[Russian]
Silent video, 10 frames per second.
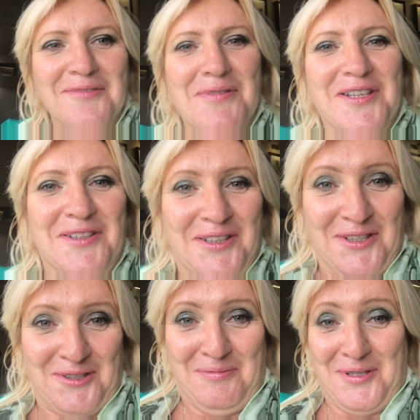мы не
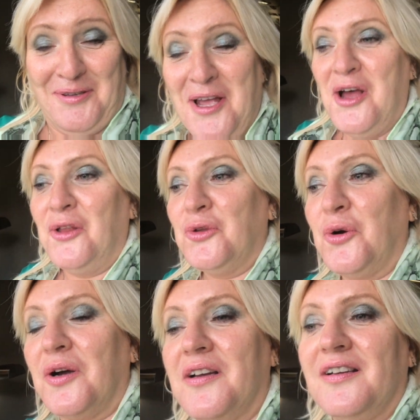нагишом идем,
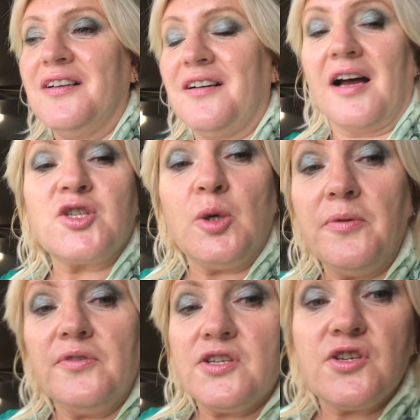но э,
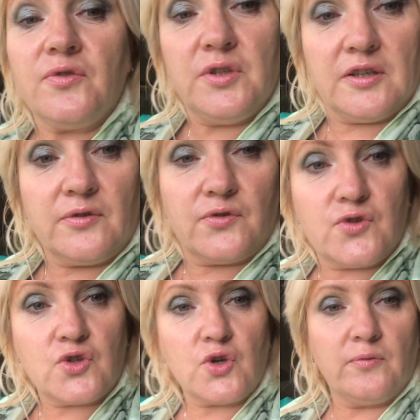особого ничего нет. Вот в
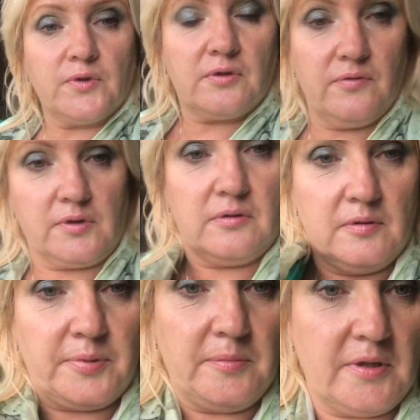чем вот, вот,
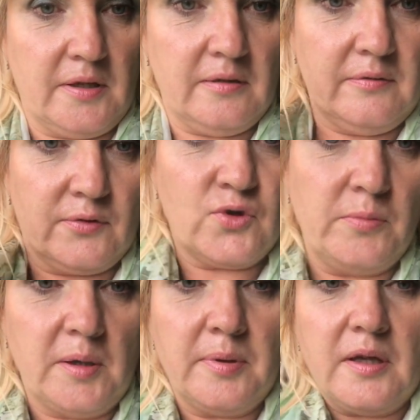например, я, вот в
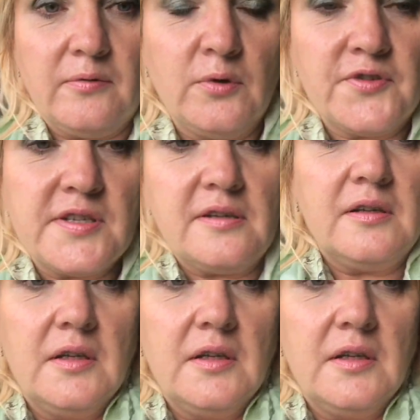чем я была в офисе,